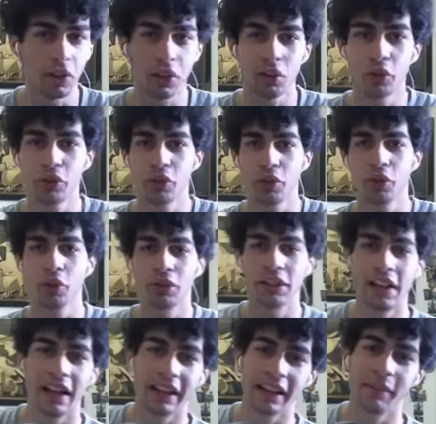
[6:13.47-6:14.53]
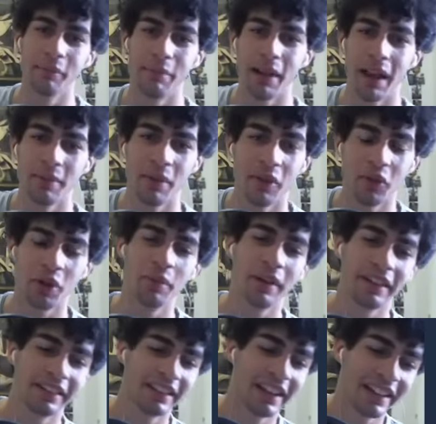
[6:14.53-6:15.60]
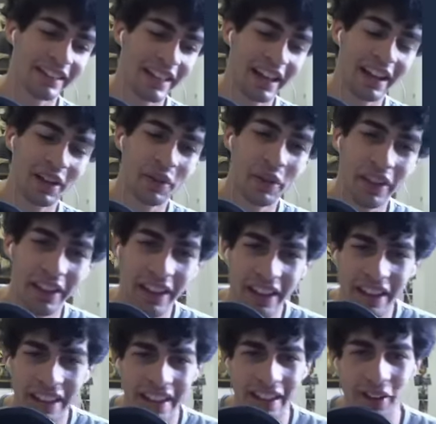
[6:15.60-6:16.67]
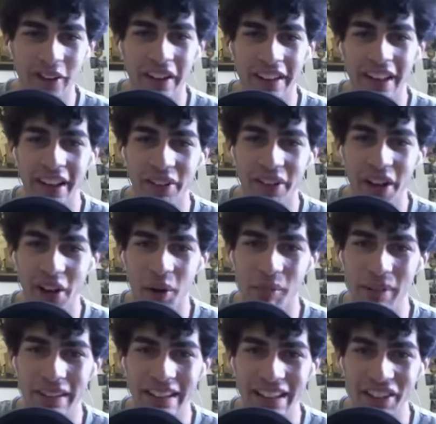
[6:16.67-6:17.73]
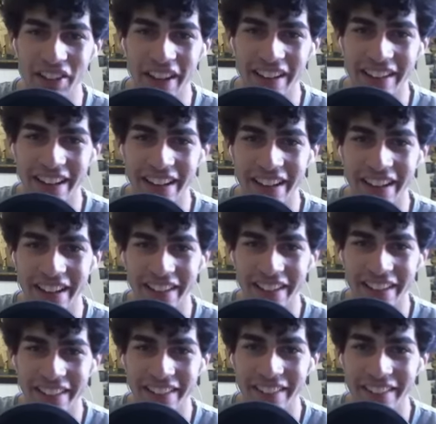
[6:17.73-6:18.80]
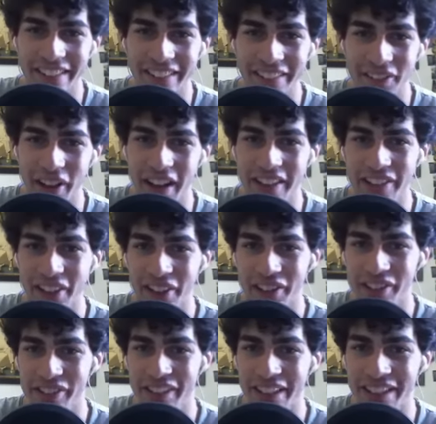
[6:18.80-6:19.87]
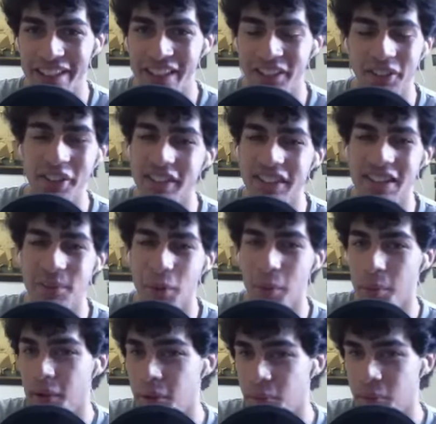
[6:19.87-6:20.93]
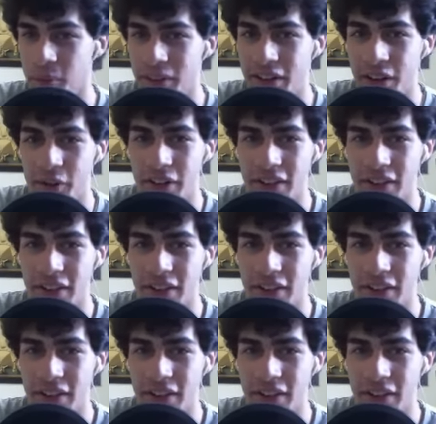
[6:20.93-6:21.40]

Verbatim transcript: che non sono utili al gameplay, ma vuoi mettere, stare qui e guardare una roba del genere? Cioè, no, scusate tanto, questi ne puoi, poi ne puoi mettere qual-